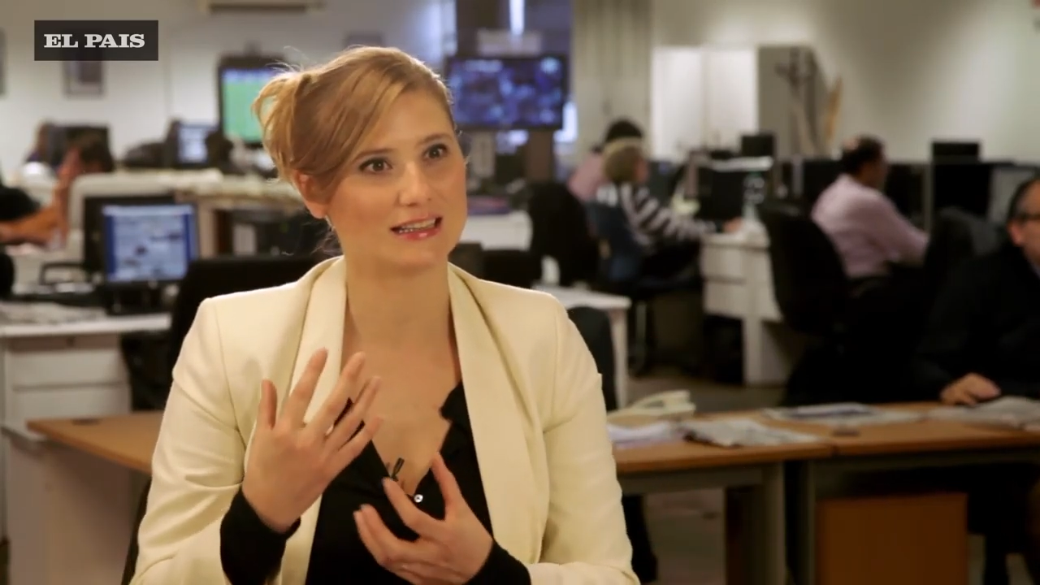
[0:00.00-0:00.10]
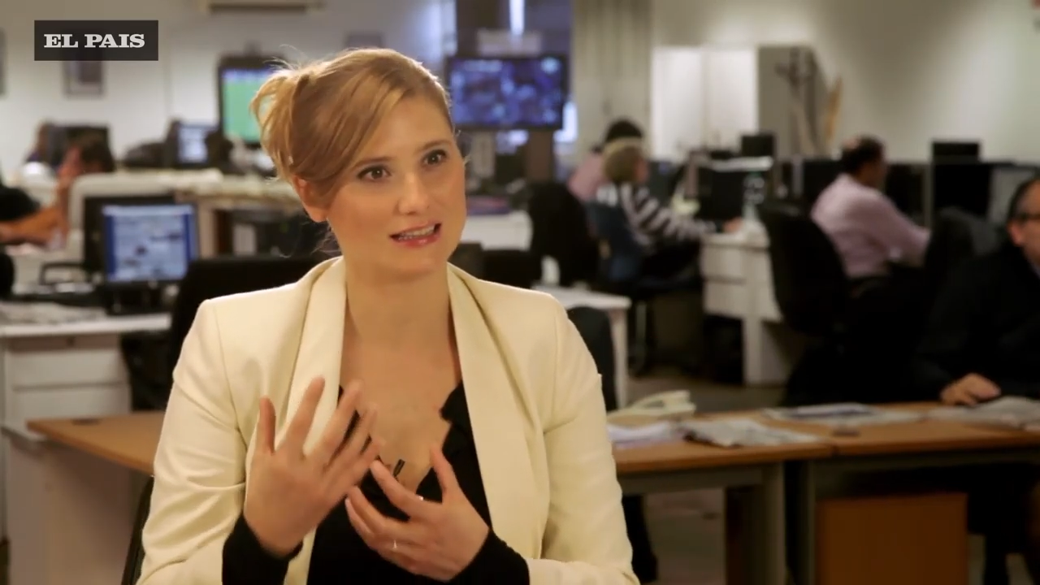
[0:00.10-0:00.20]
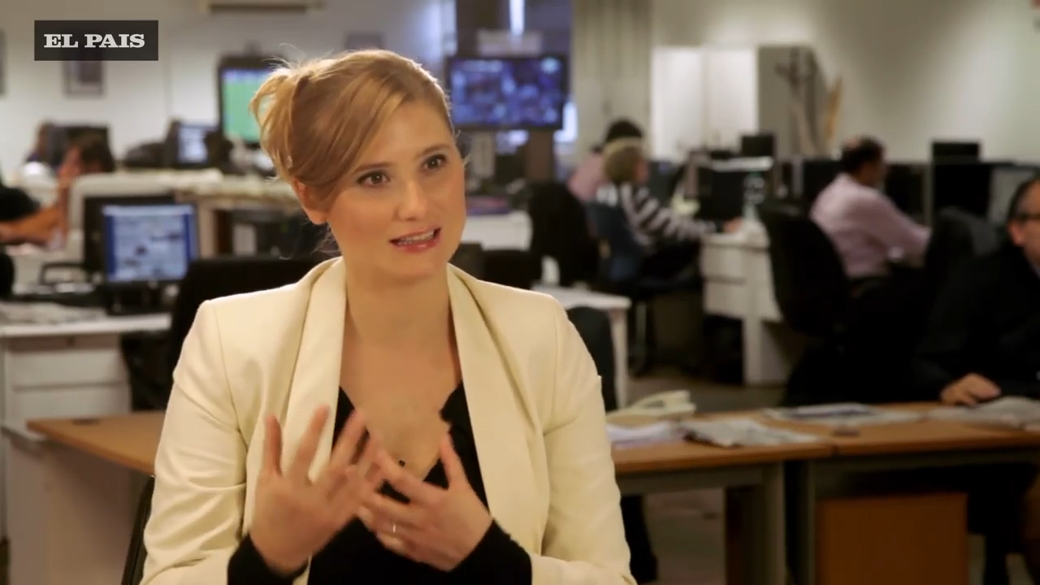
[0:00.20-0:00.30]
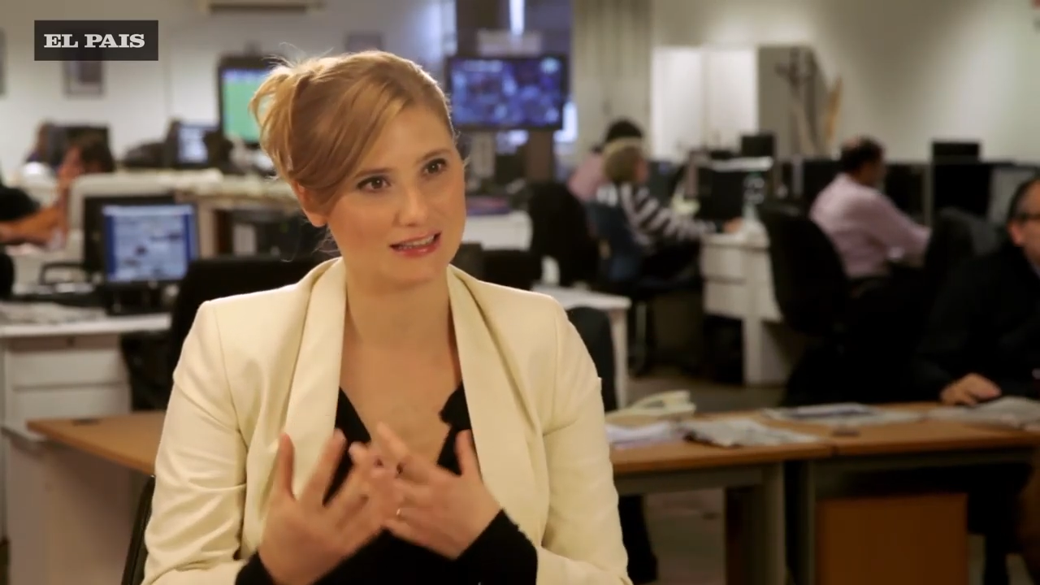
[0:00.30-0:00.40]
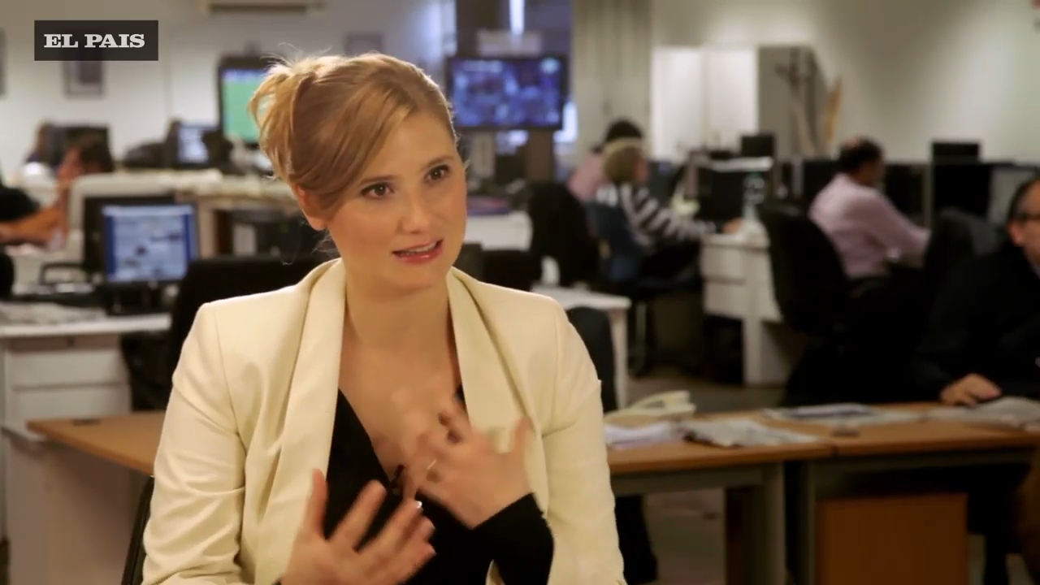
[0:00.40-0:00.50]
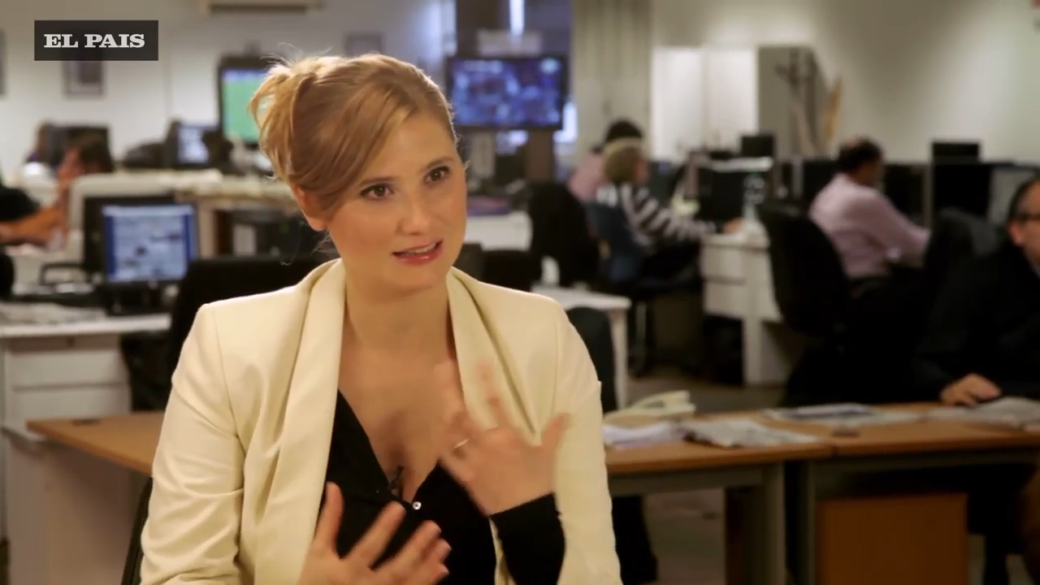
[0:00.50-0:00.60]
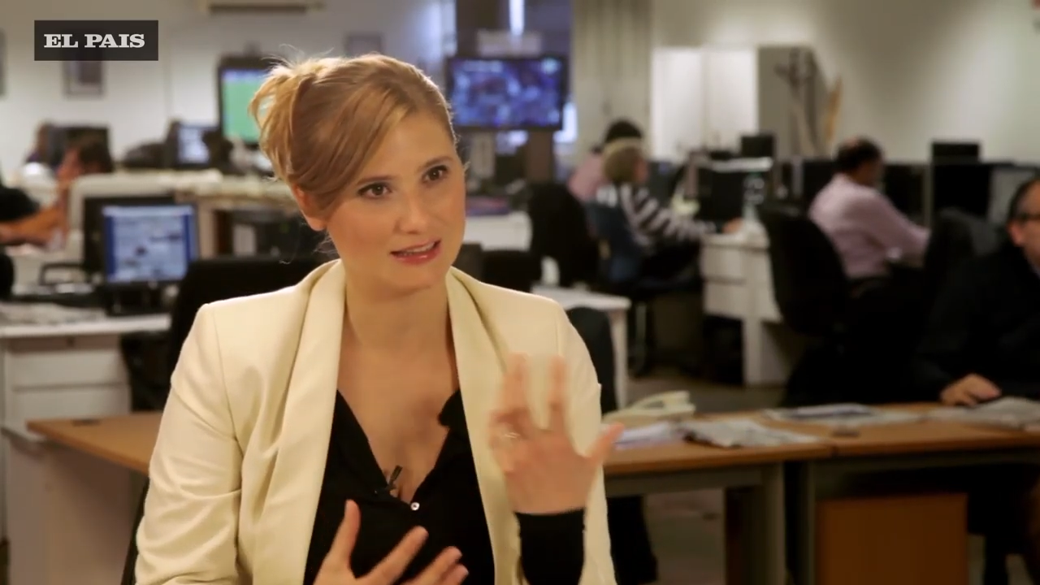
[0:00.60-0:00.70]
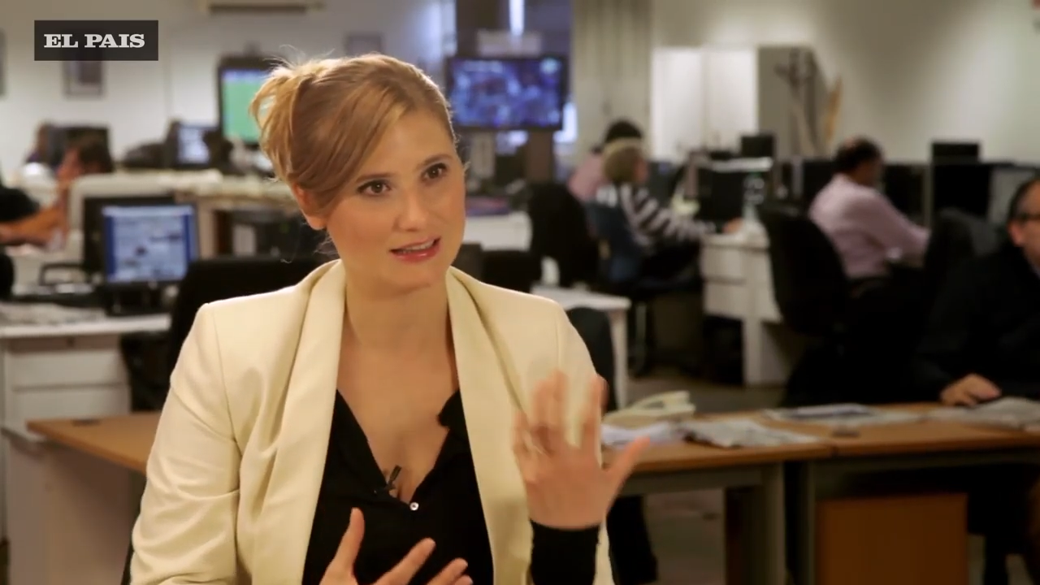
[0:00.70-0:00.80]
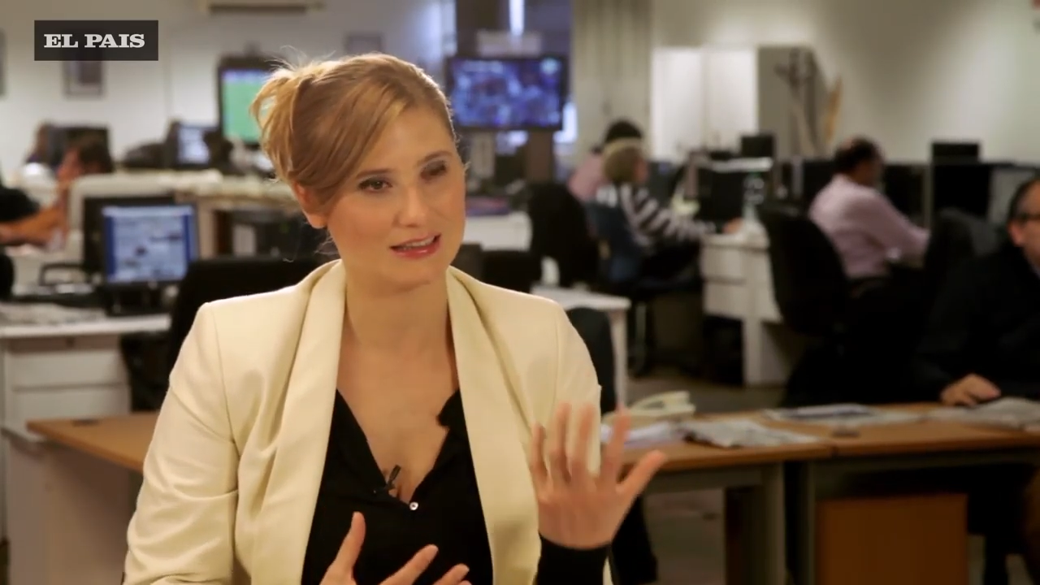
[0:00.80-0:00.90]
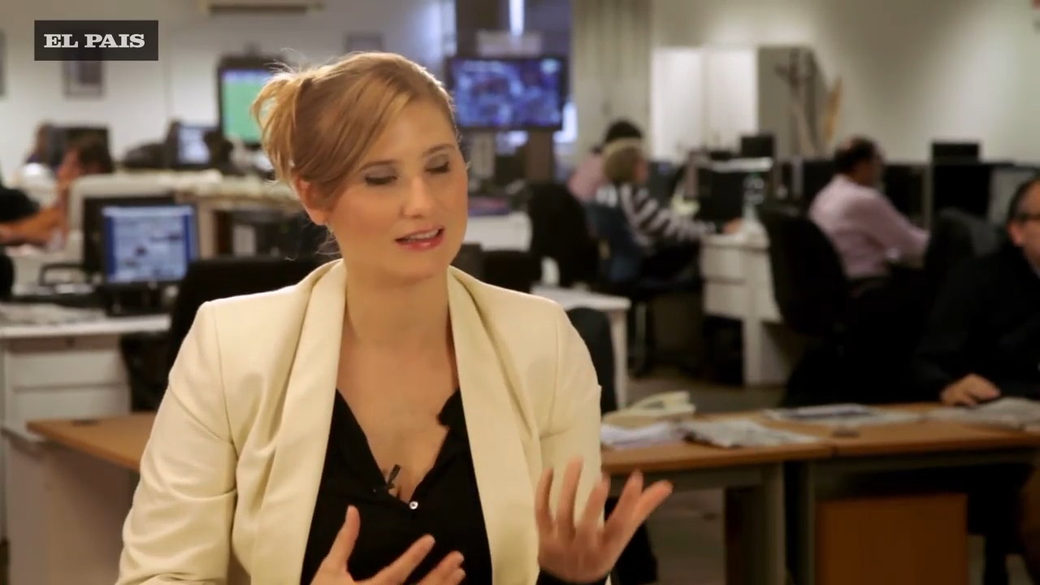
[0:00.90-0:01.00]

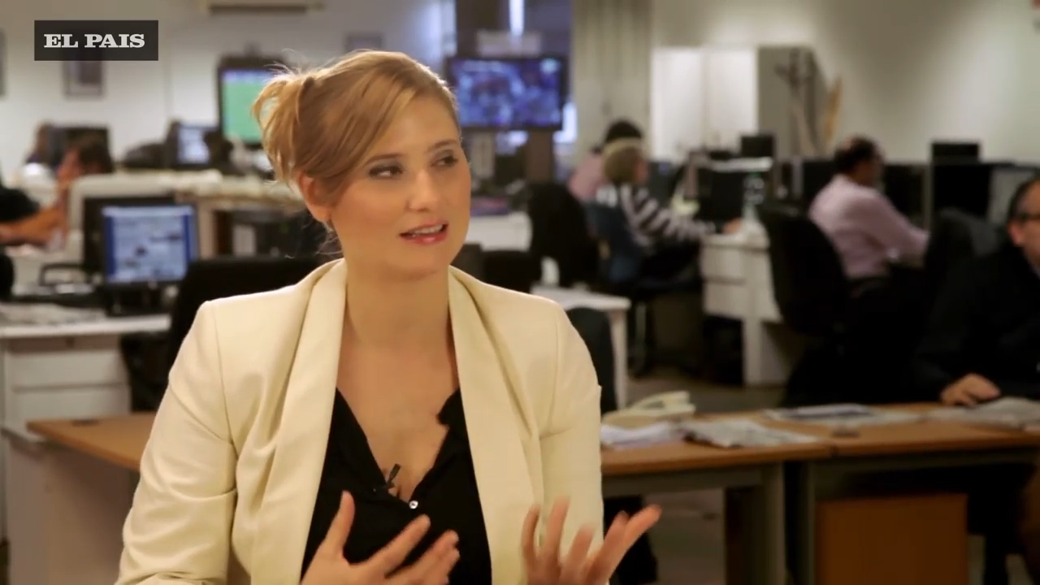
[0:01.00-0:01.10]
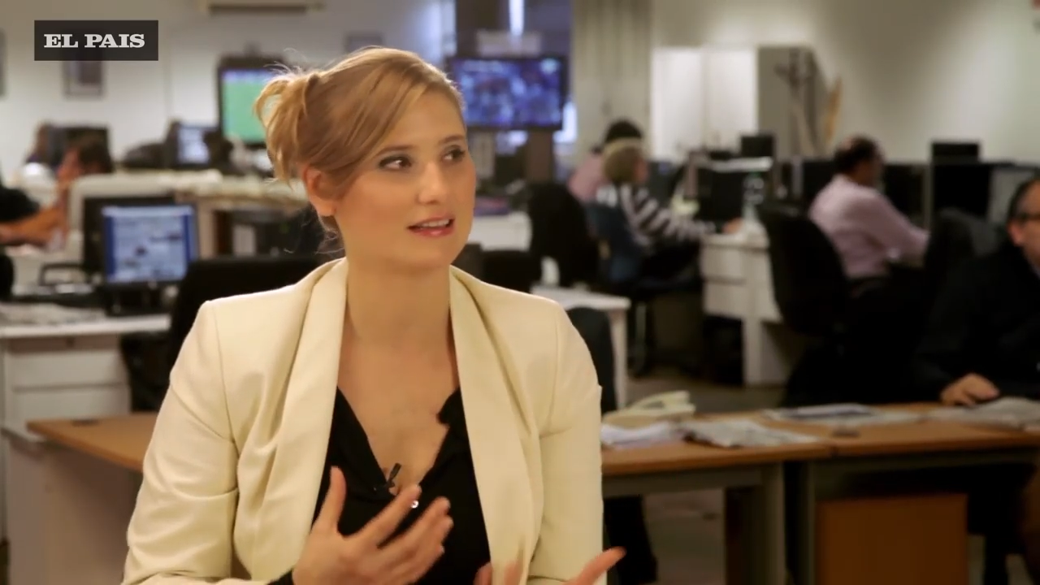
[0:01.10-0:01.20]
de,